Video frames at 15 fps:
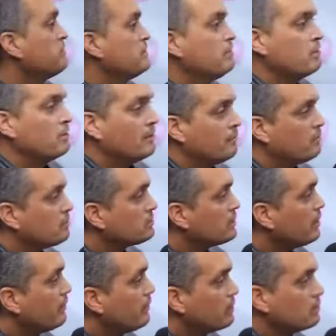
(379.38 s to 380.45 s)
sí, volvemos
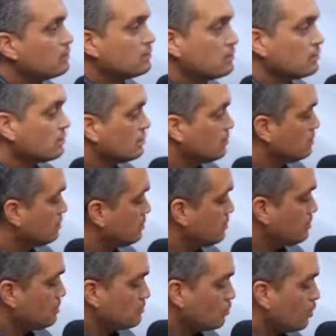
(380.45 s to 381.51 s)
otra vez.
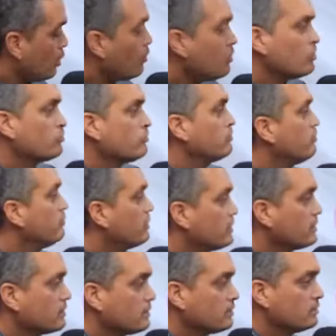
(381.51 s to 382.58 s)
Todos los juegos son
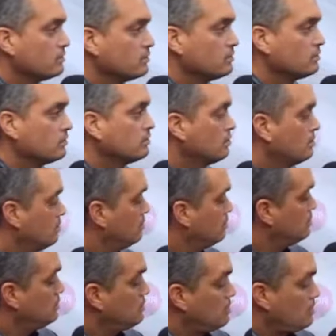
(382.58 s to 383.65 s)
diferentes.
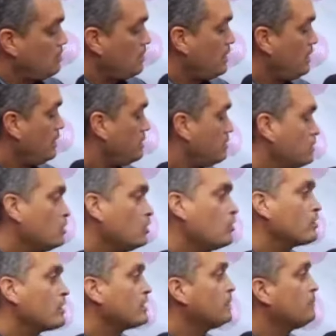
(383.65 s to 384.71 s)
El estilo de
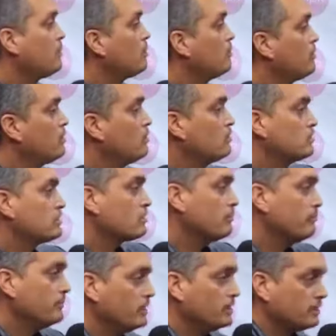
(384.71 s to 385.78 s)
un equipo a lo mejor no te
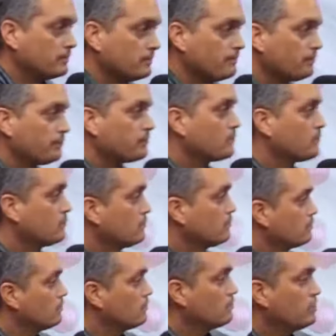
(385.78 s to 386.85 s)
conviene
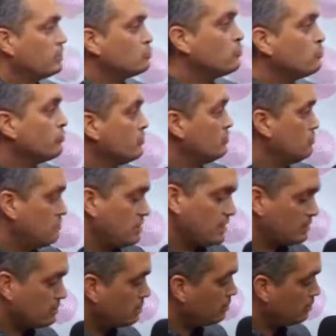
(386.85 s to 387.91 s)
si sí,
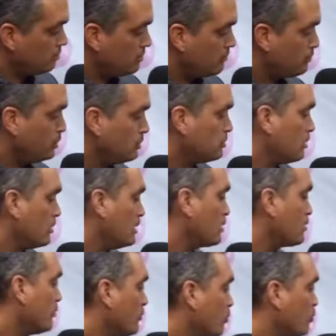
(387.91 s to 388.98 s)
el estilo. Puerto
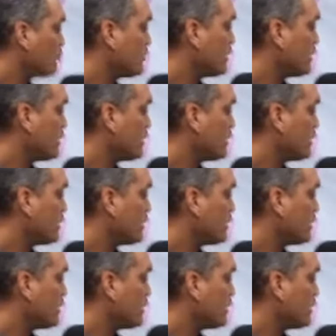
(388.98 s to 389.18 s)
Rico pudo